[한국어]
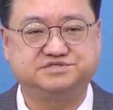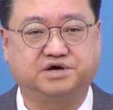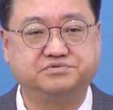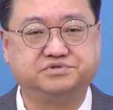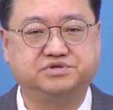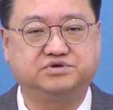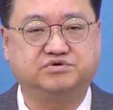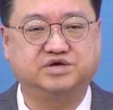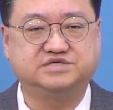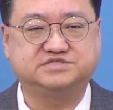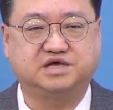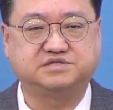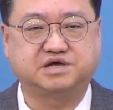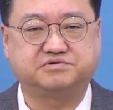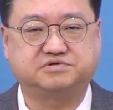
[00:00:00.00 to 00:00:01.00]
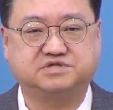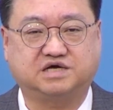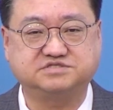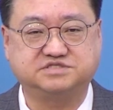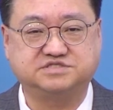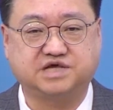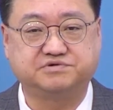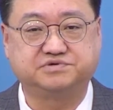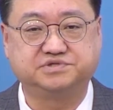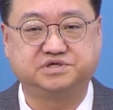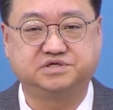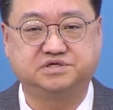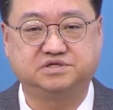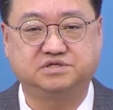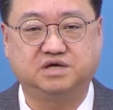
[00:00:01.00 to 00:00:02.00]
선교의 세대로 다시
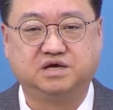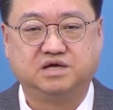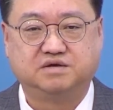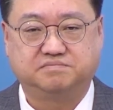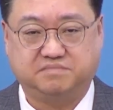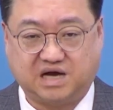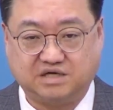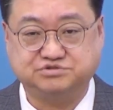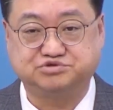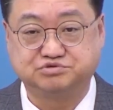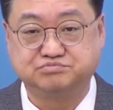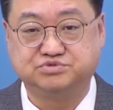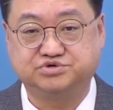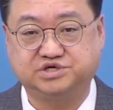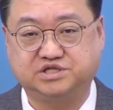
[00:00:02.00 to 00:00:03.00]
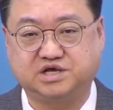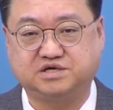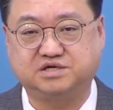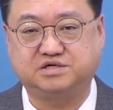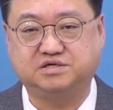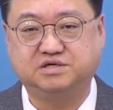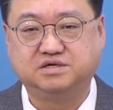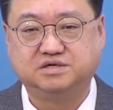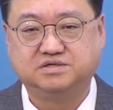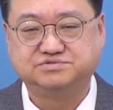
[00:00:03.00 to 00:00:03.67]
세우는 마중물이 되기를